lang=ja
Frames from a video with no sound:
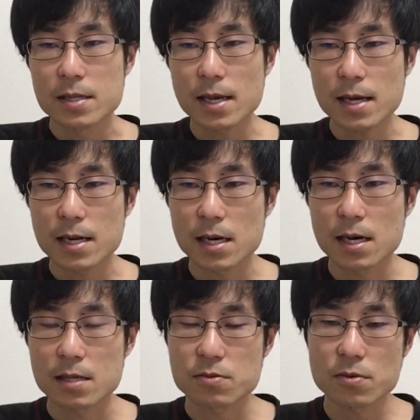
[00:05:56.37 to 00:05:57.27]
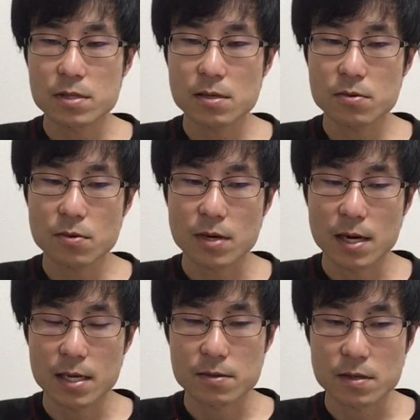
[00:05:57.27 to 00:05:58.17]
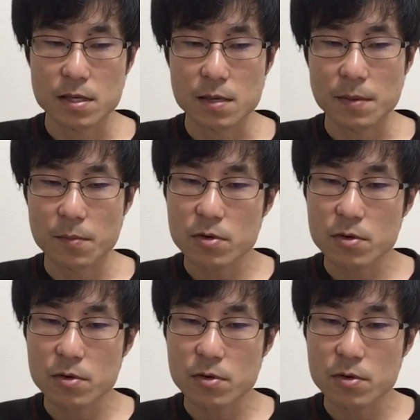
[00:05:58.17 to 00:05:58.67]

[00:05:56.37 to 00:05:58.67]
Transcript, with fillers: だからそういったことを考えた時に、まあ、